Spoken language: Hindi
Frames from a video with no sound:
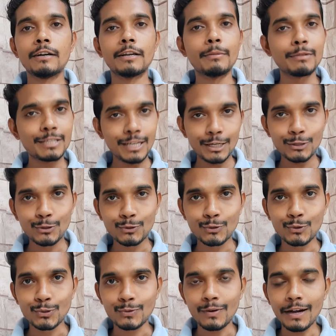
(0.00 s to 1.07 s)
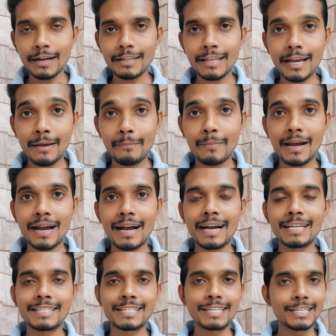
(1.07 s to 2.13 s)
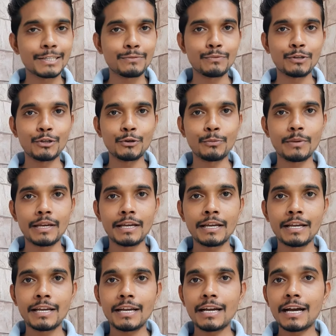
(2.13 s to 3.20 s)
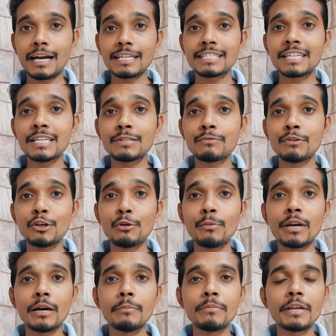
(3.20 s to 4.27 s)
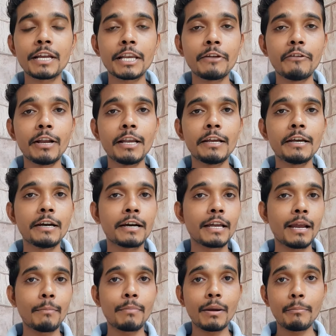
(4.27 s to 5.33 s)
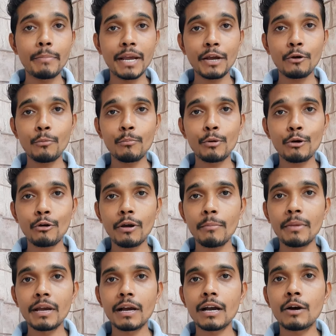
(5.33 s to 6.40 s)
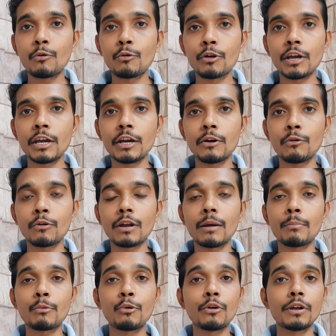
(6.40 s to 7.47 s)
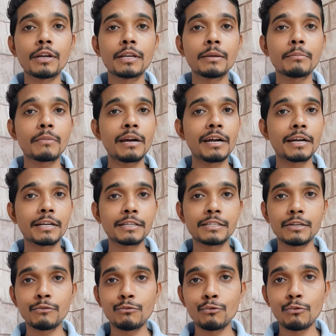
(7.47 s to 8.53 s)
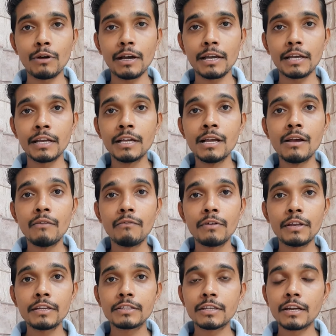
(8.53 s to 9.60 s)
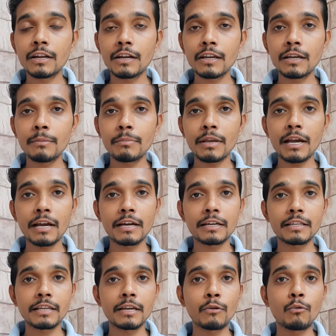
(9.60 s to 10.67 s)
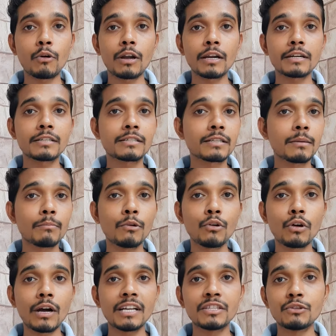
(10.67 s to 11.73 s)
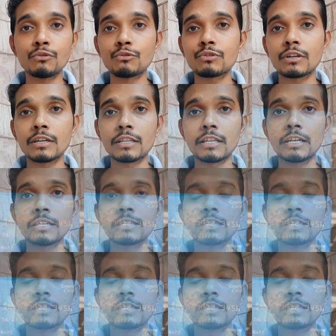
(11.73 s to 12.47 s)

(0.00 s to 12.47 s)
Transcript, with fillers: नमस्कार दोस्तों स्वागत है आपका आज के इस वीडियो में आज के इस वीडियो में हम देखने वाले हैं अगर आपका बैंक ऑफ बड़ोडा में अकाउंट है और आपको एटीएम कार्ड रिसीव हुआ है फिर जनरली हम क्या करते हैं वॉलेट सब लोग आज यूज़ करते हैं